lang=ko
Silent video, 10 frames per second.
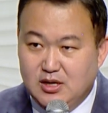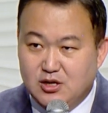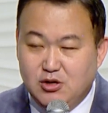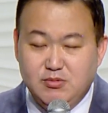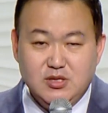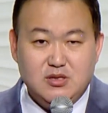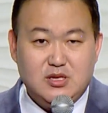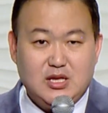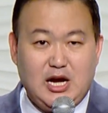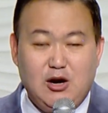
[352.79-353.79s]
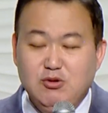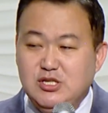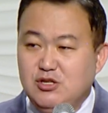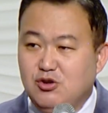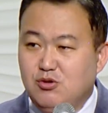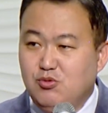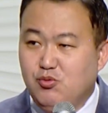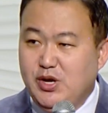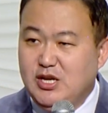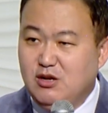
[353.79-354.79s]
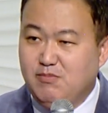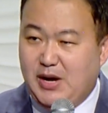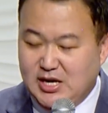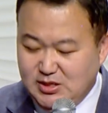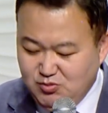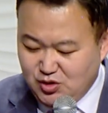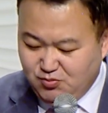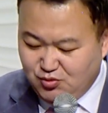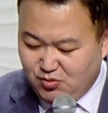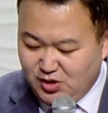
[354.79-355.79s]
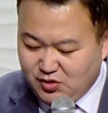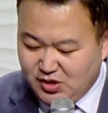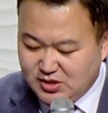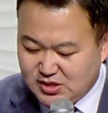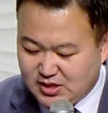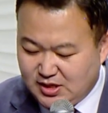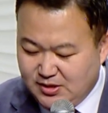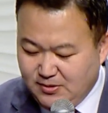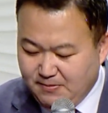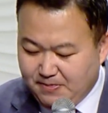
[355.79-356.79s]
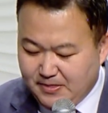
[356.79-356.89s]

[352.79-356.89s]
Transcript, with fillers: 그러면 다윗이 여러분 왜 이런 방임적 부모가 되었을까요?